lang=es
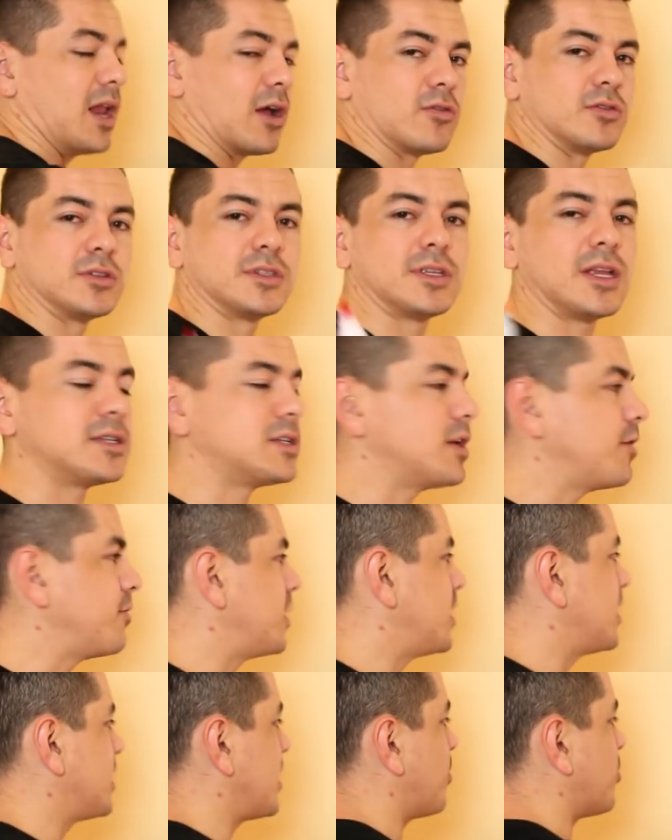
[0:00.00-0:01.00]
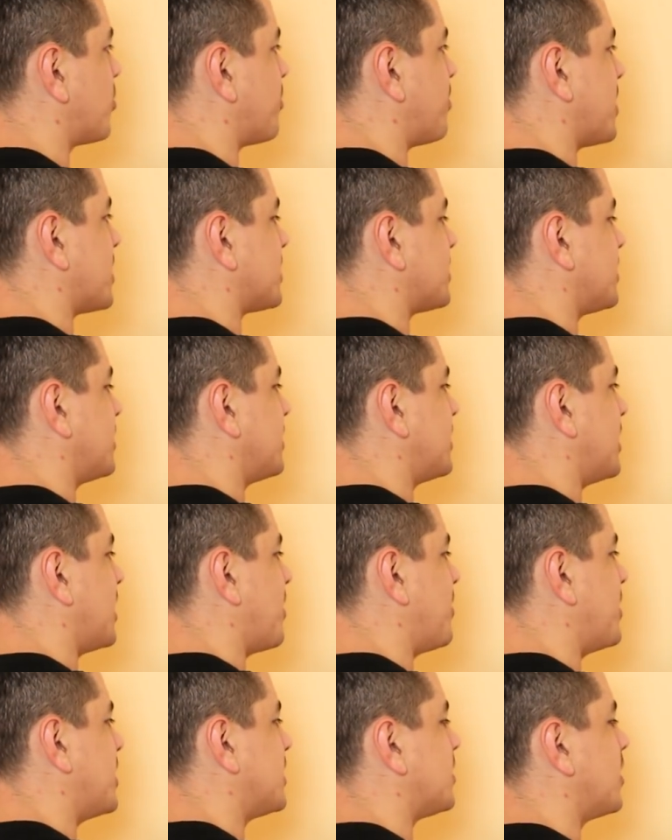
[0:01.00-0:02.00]
La constancia viene ya por parte de
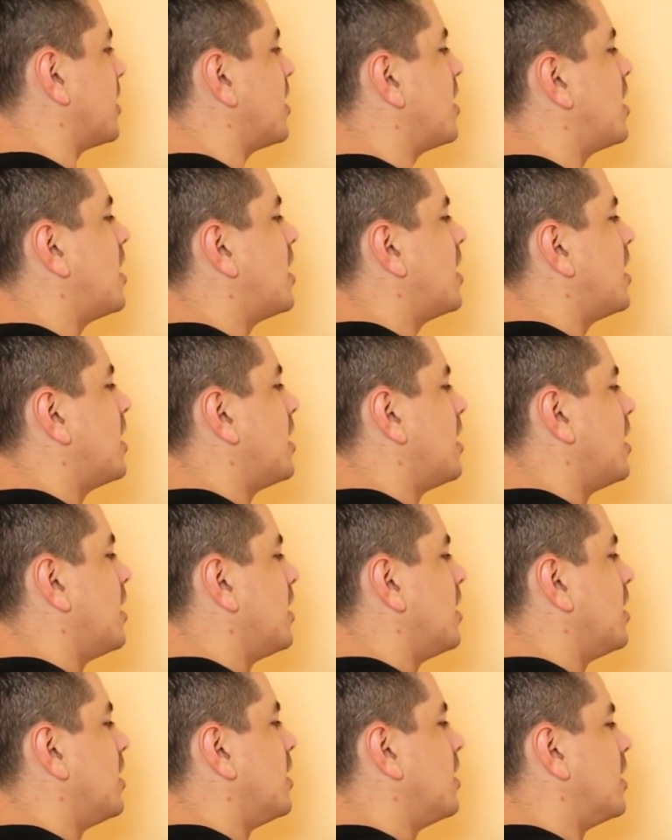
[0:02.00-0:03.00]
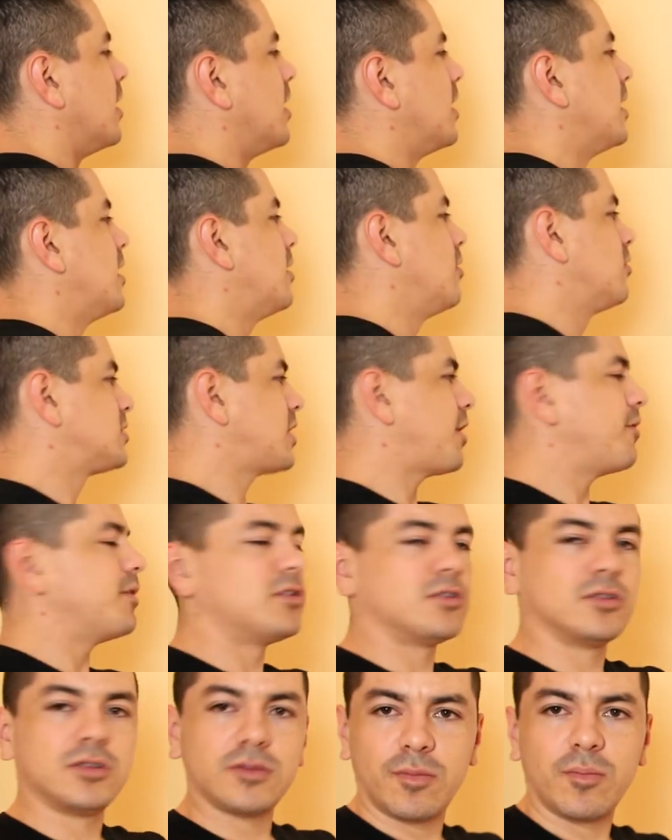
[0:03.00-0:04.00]
la mente. Los
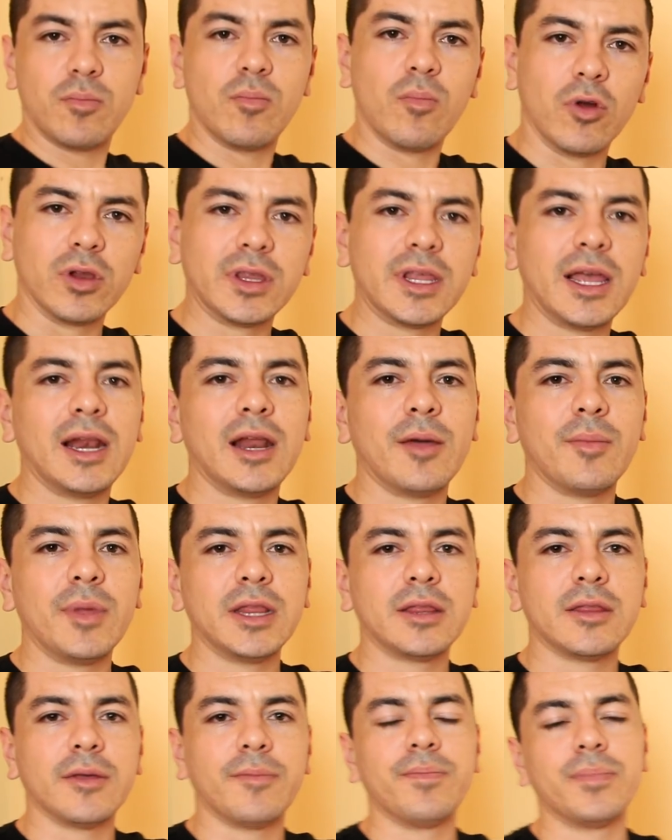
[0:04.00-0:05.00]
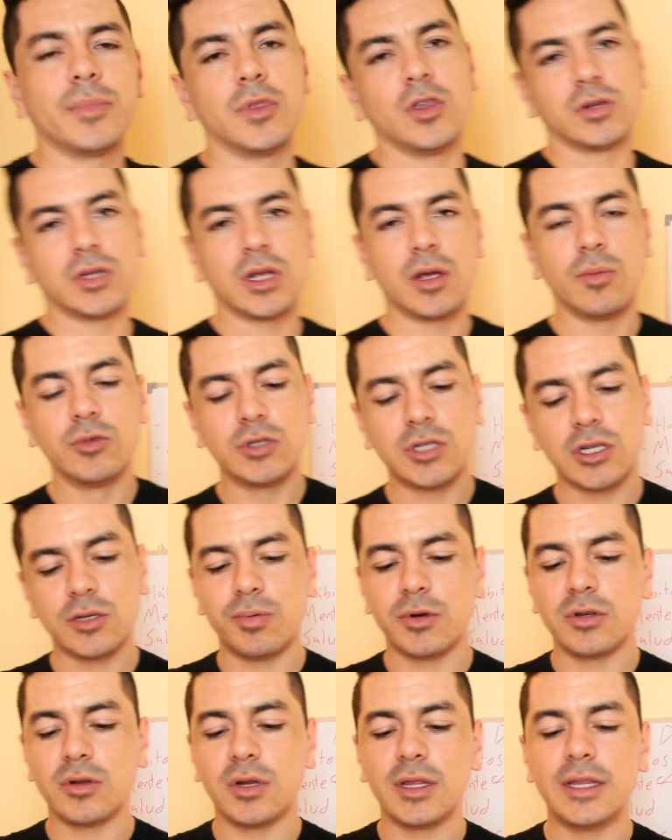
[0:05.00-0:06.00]
hábitos moldean la mente. Yo sé que muchas
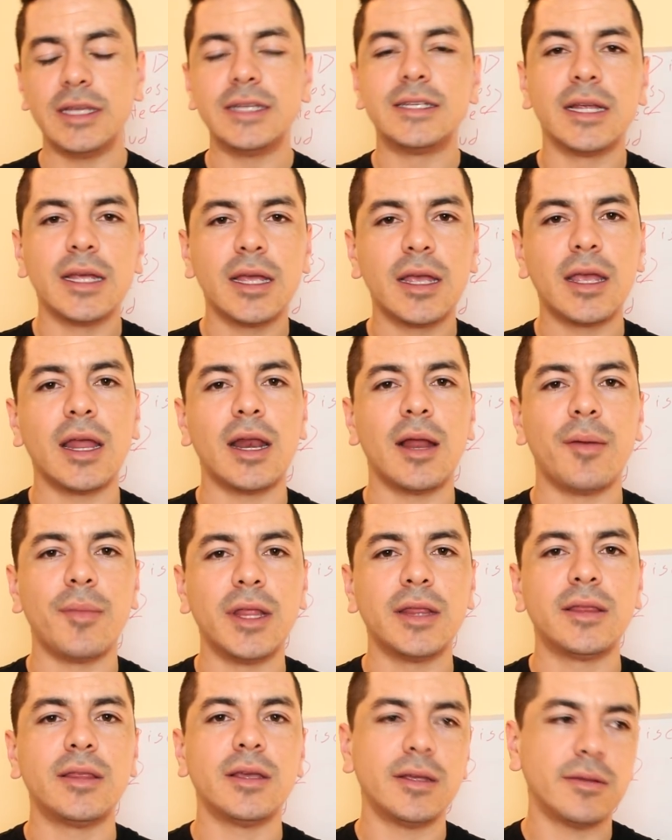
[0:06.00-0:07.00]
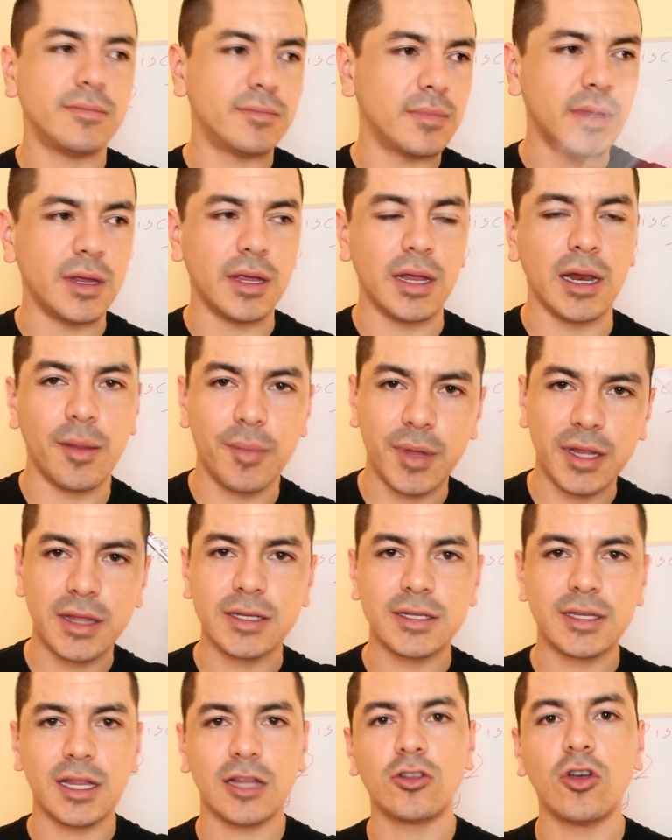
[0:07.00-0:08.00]
personas dicen que la mente, en la
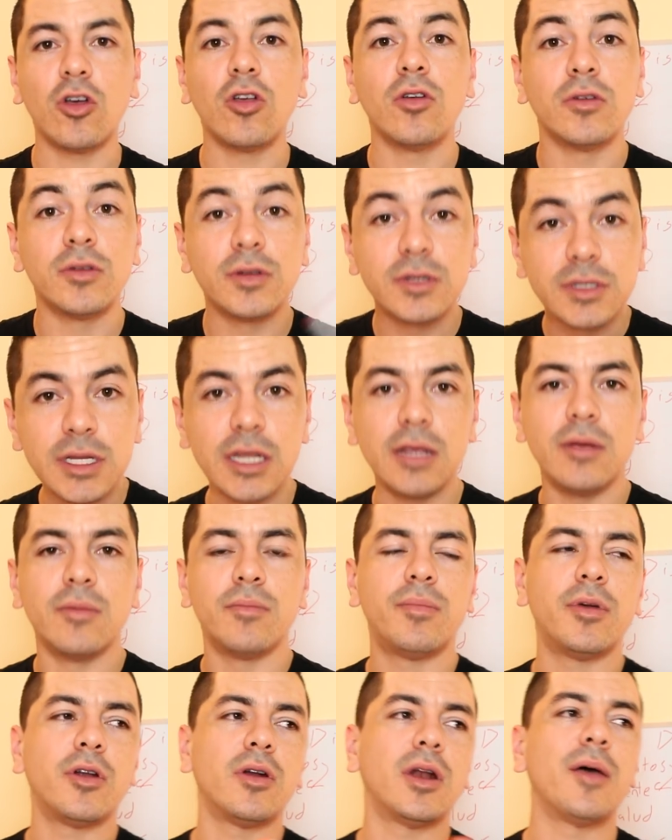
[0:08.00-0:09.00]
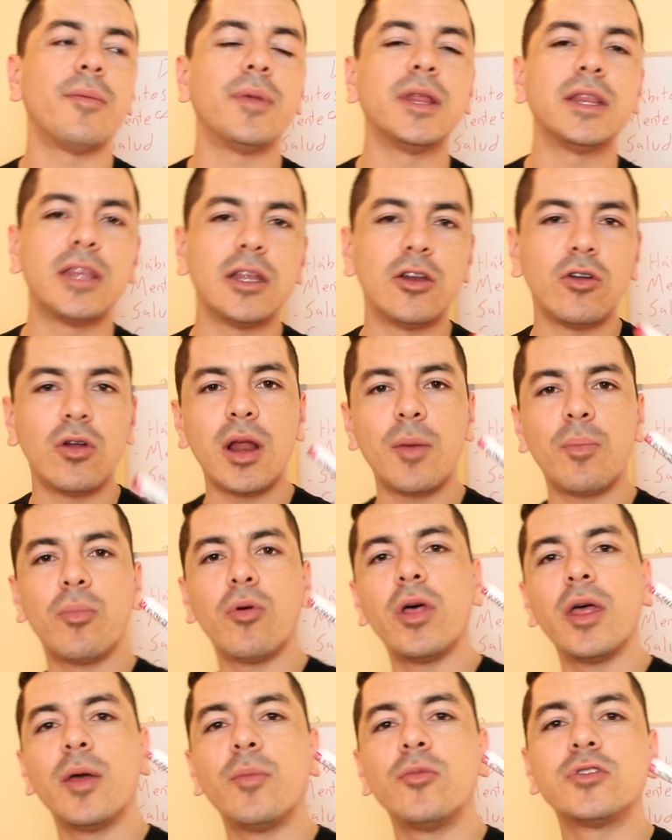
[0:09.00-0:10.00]
mente está todo. Sí, pero la mente no la
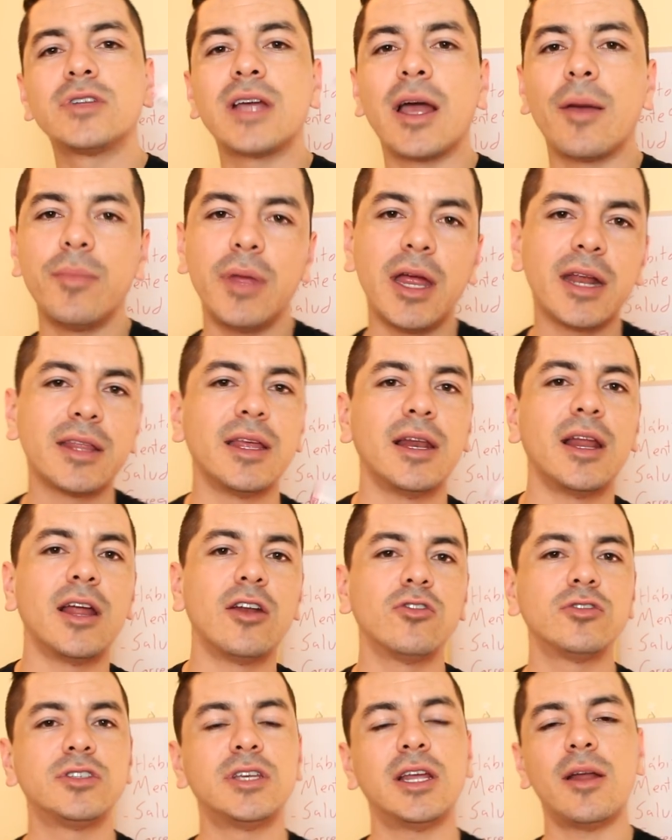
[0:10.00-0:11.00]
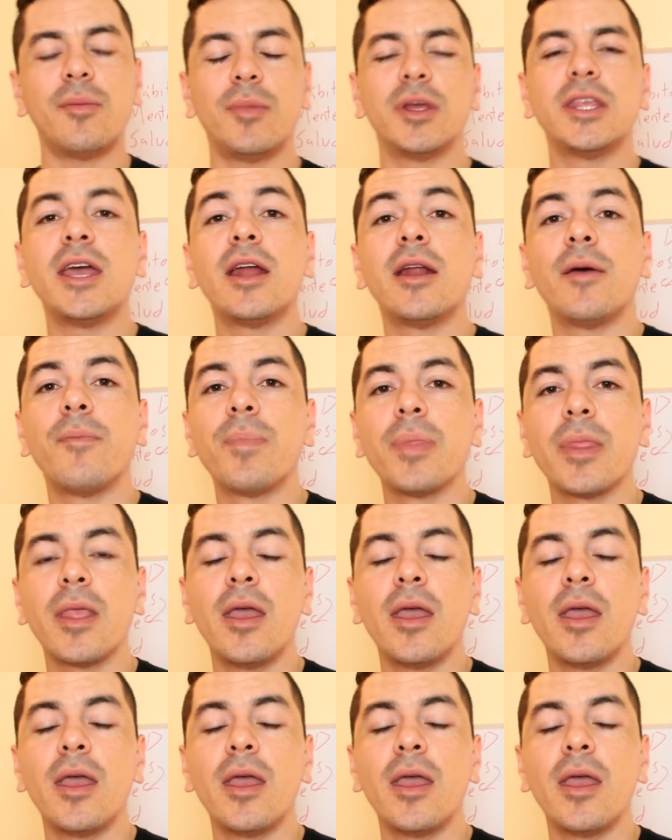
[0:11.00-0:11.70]
podemos cambiar de la noche a la mañana.